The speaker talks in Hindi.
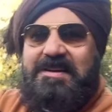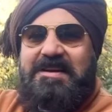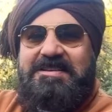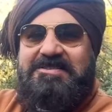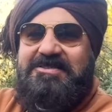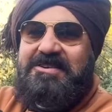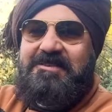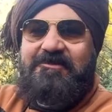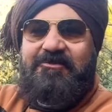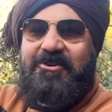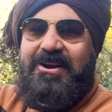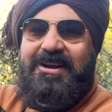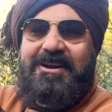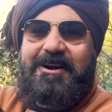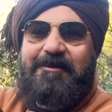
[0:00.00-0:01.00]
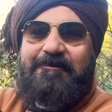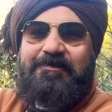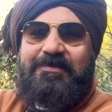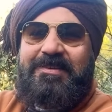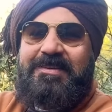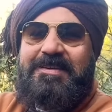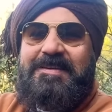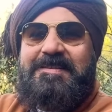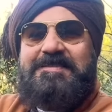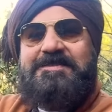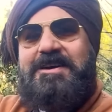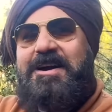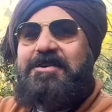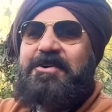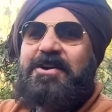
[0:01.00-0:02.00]
इस ड्रिंक का
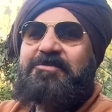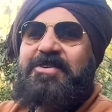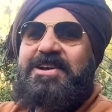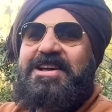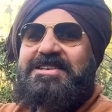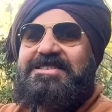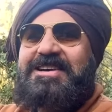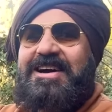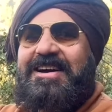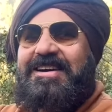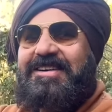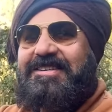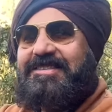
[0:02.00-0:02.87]
सारे ड्रिंक फेल हैं इसके आगे